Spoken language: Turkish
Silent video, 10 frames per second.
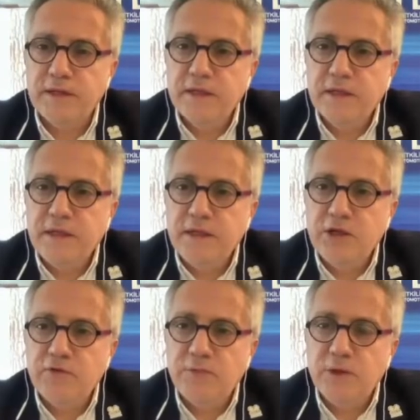geri
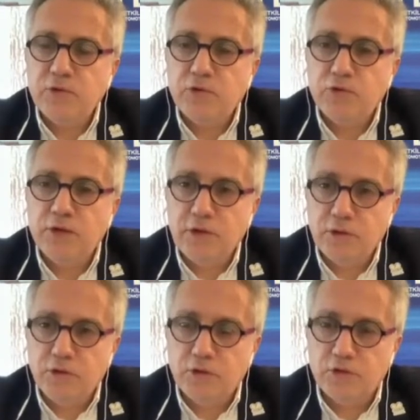çevirmek zorunda
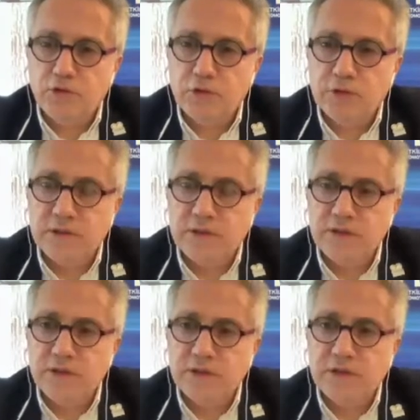kalıyoruz e,
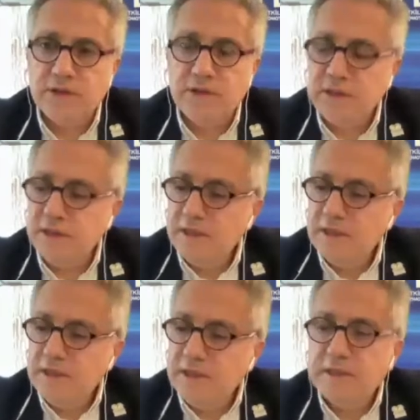açıkçası.
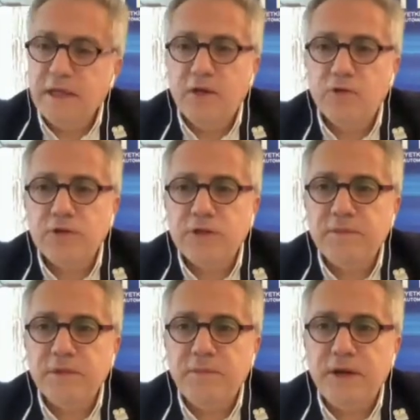E, sağ olsun
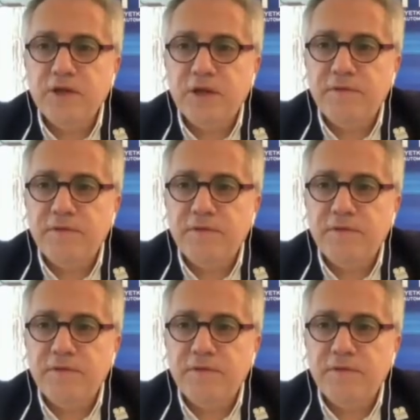dediğim gibi başkan